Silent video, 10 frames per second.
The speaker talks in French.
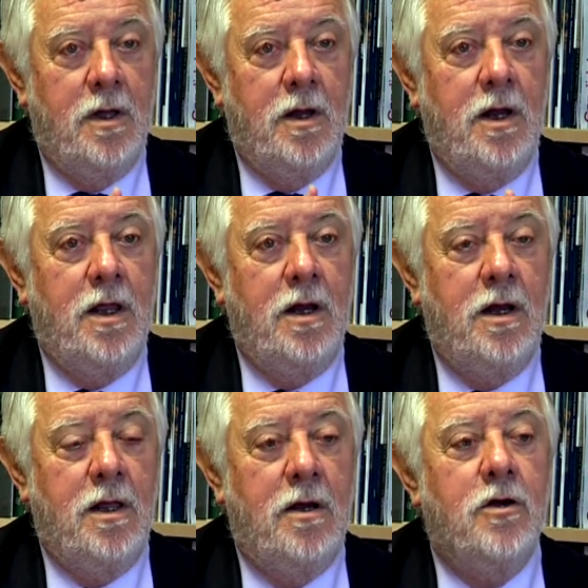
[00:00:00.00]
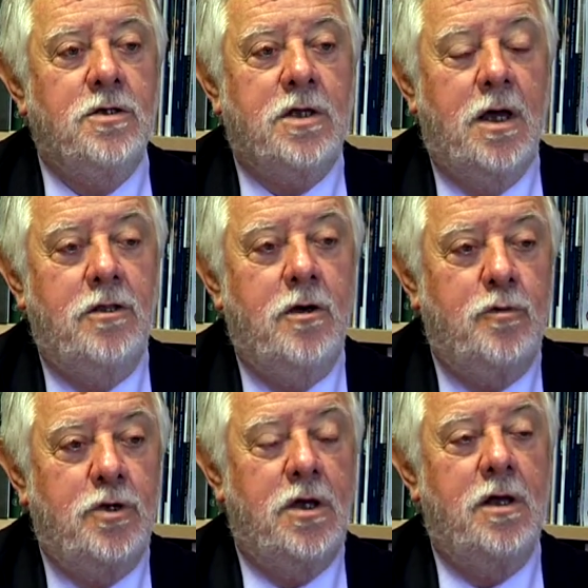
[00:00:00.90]
Lorsqu'un
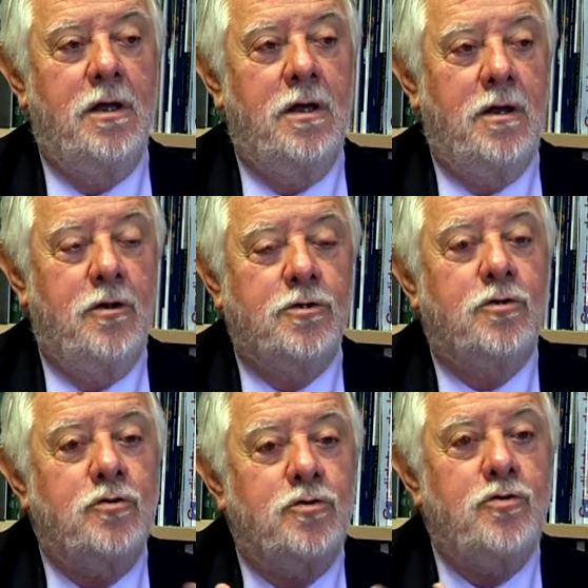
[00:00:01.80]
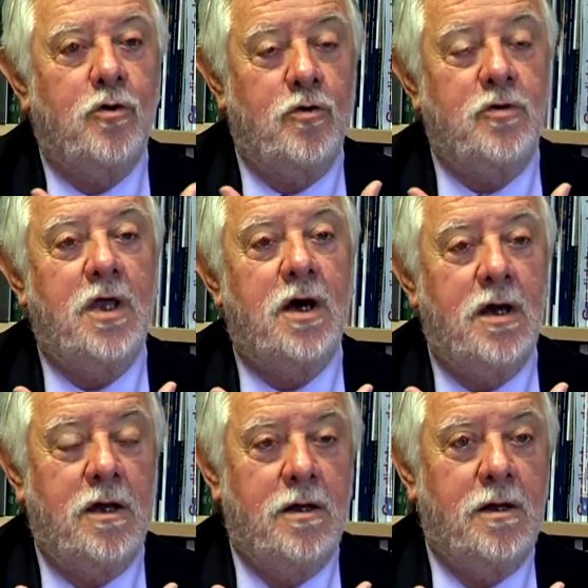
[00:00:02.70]
objet, lorsque sur le
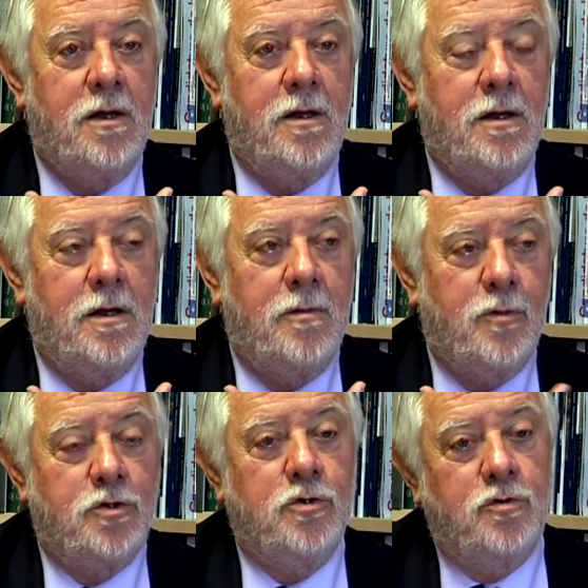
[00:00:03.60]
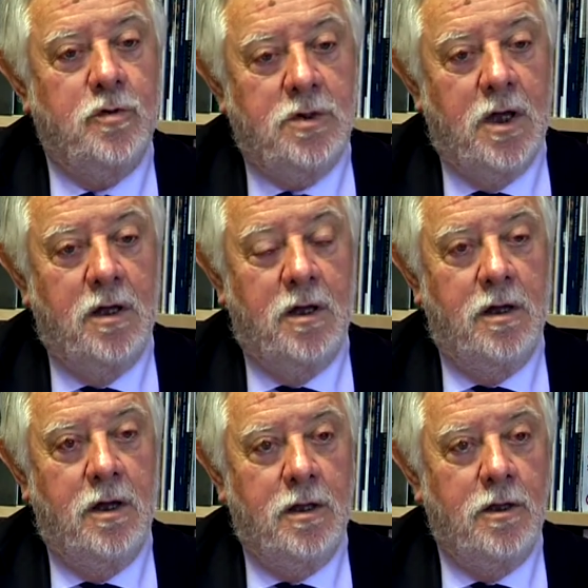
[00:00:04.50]
terrain, moi je suis
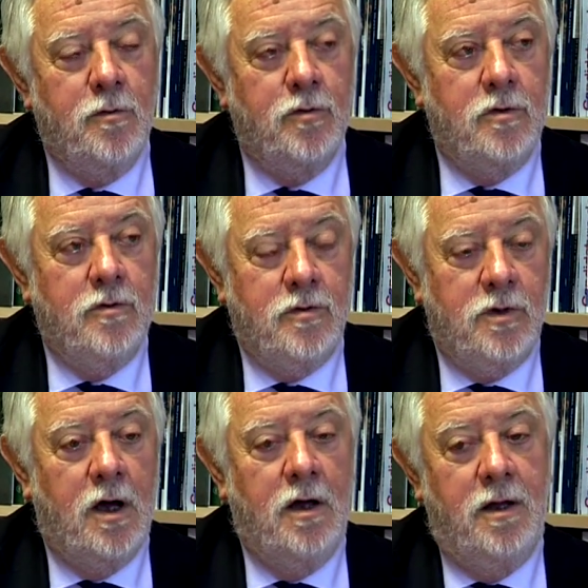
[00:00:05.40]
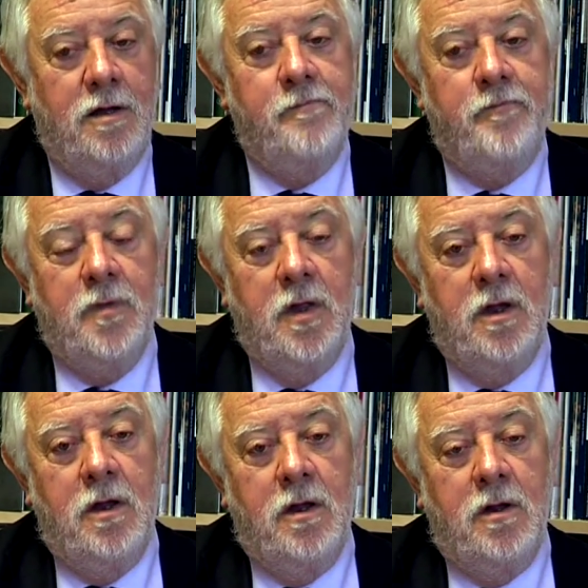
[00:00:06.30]
un, homme de terrain, hein,
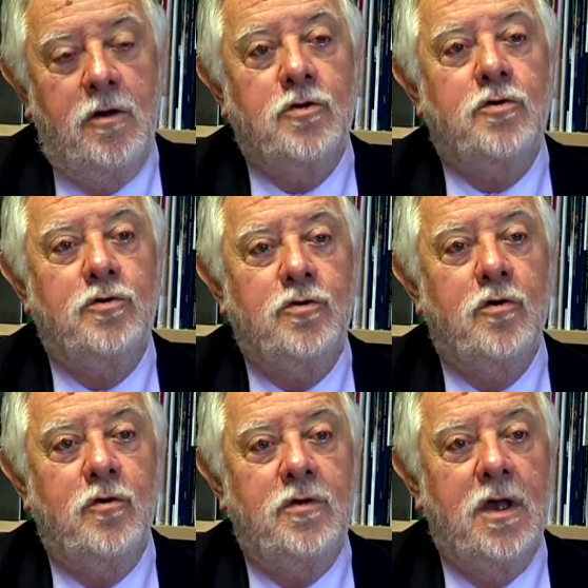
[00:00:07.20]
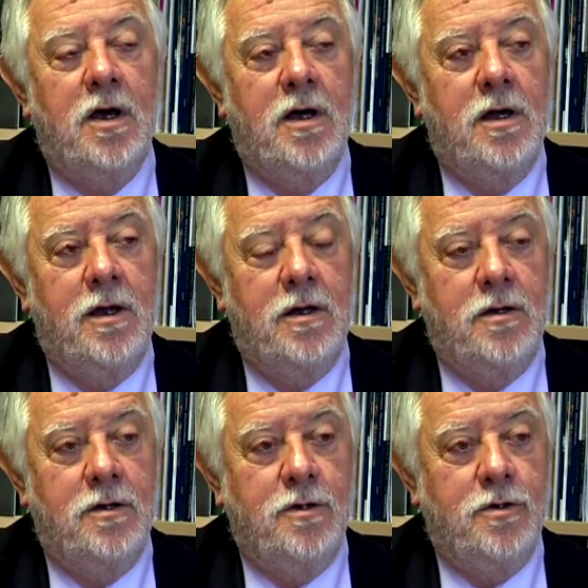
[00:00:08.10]
lorsque sur le terrain
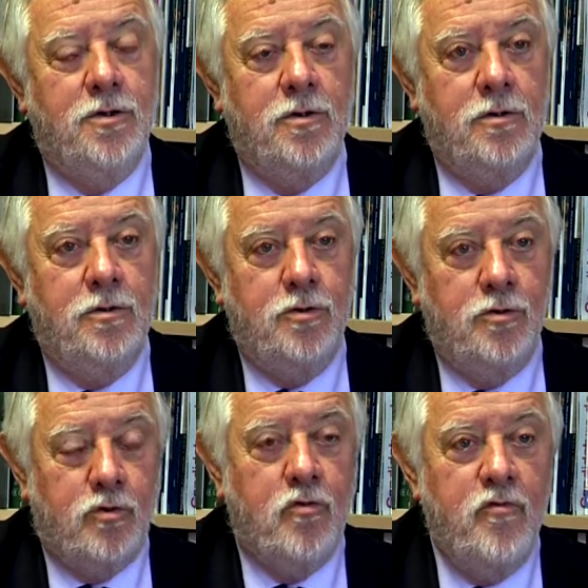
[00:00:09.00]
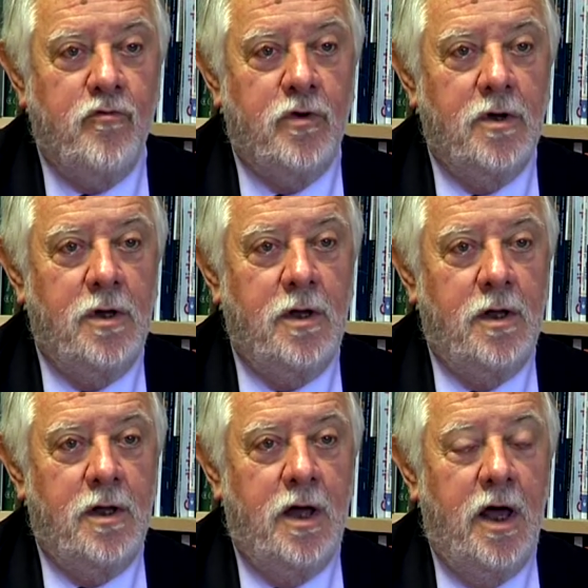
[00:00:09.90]
euh, je, trouve
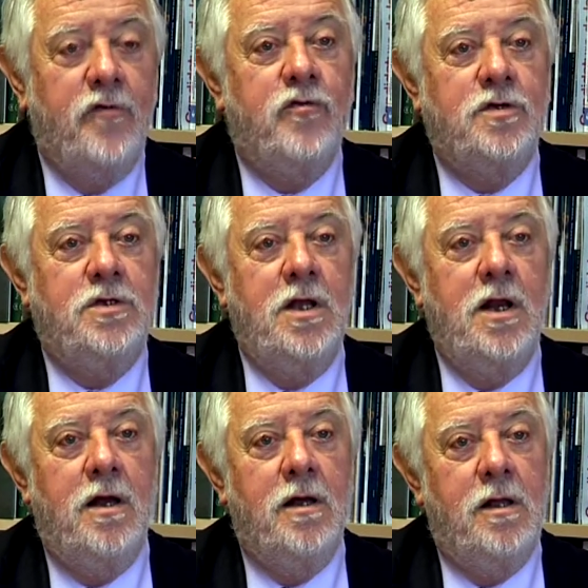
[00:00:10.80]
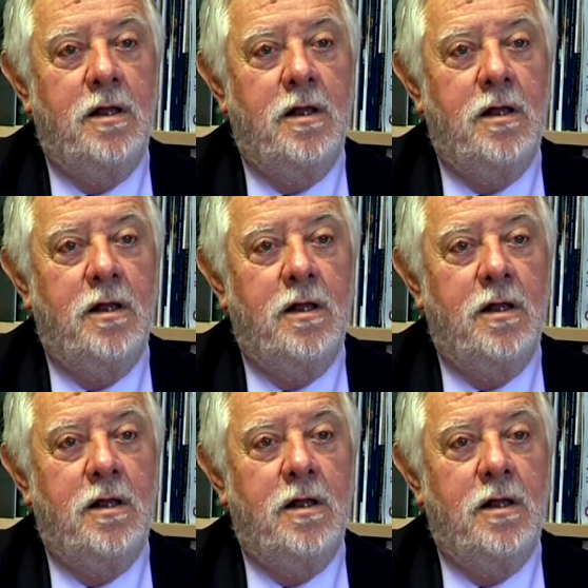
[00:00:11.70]
un fossile,